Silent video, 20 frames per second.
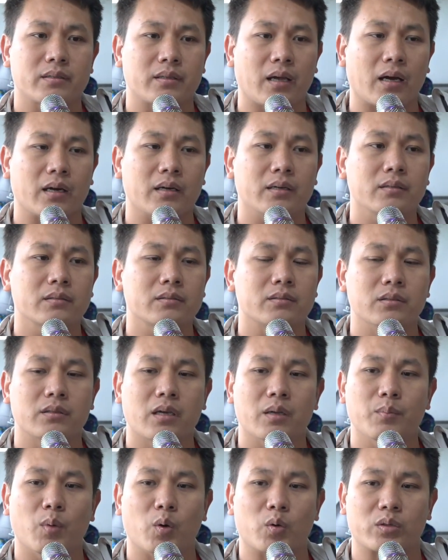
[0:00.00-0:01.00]
thắng tứ
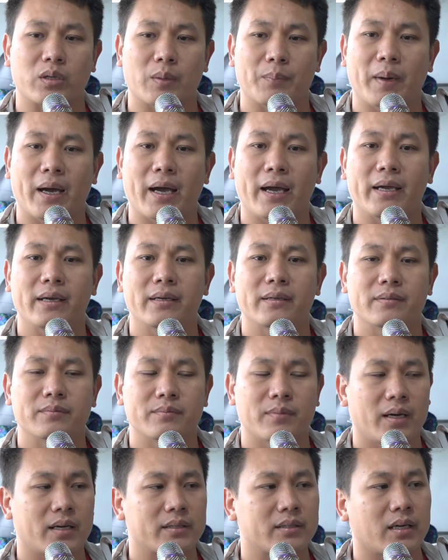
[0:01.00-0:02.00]
kết 1 gặp 3
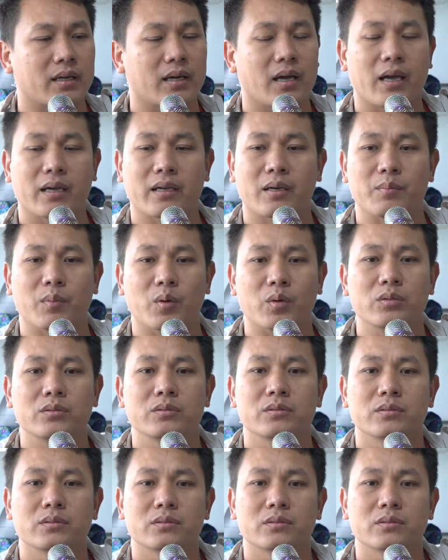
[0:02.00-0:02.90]
và thắng 2 gặp 4